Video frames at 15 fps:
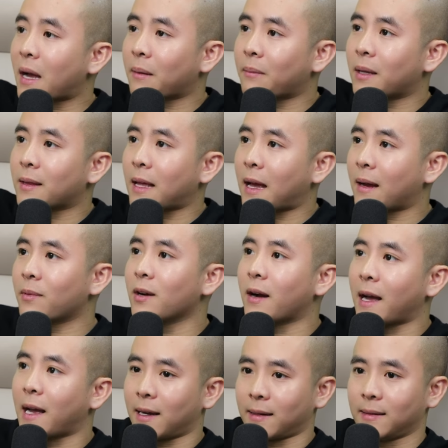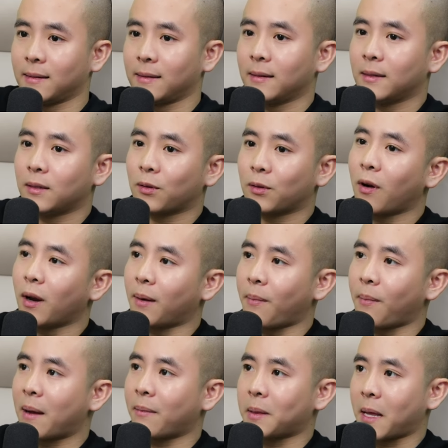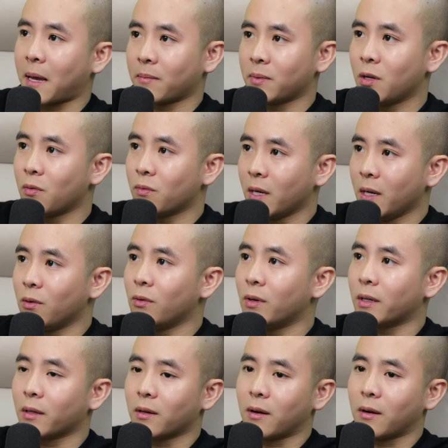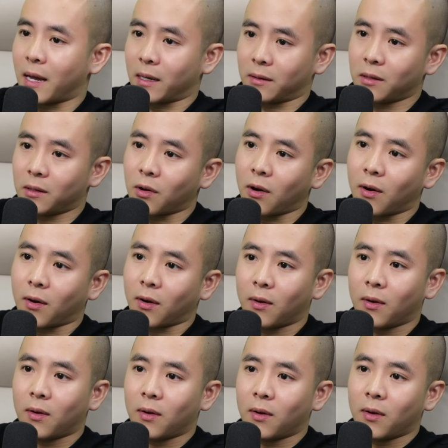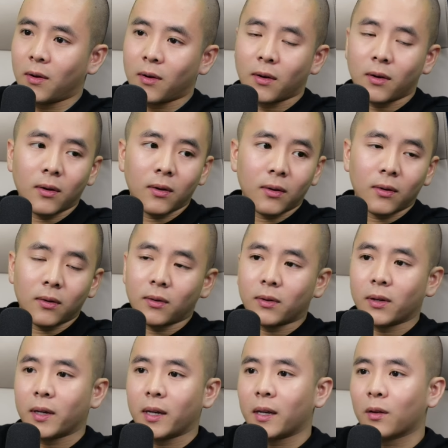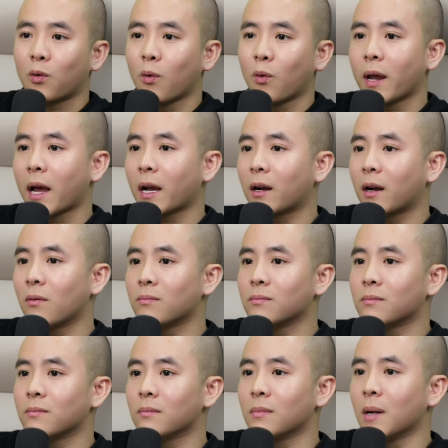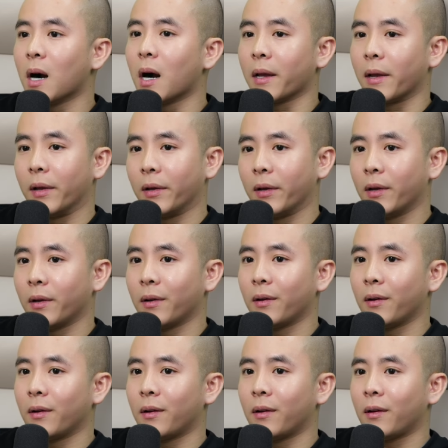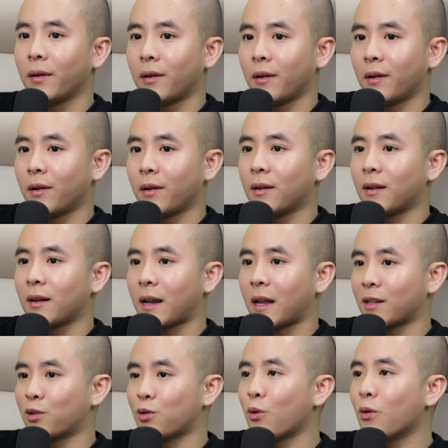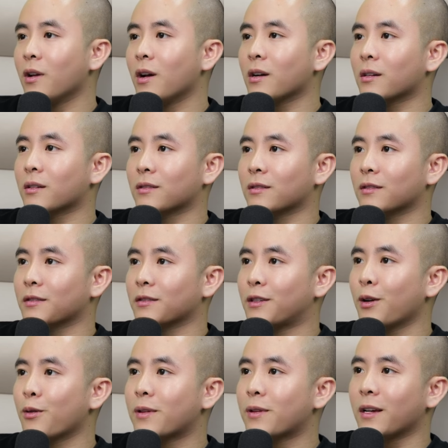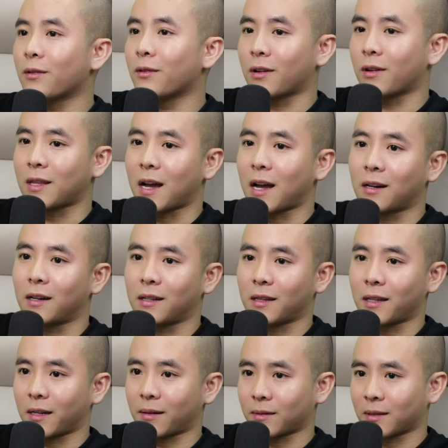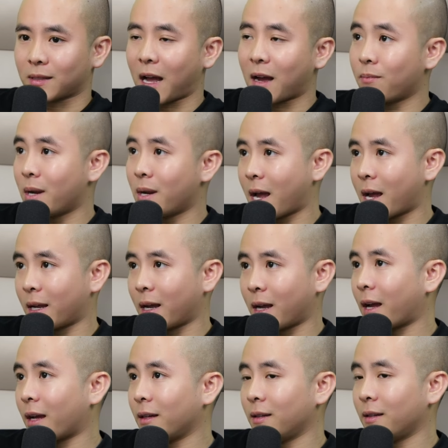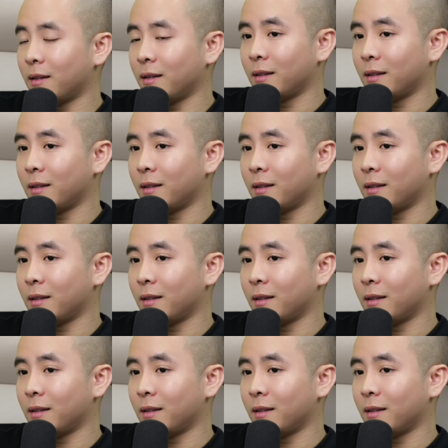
38 cửa hàng gọi là 38 siêu thị luôn cửa hàng rất to khi đến cuối 2010 là số lượng siêu thị nó đã tăng lên thành 82 cái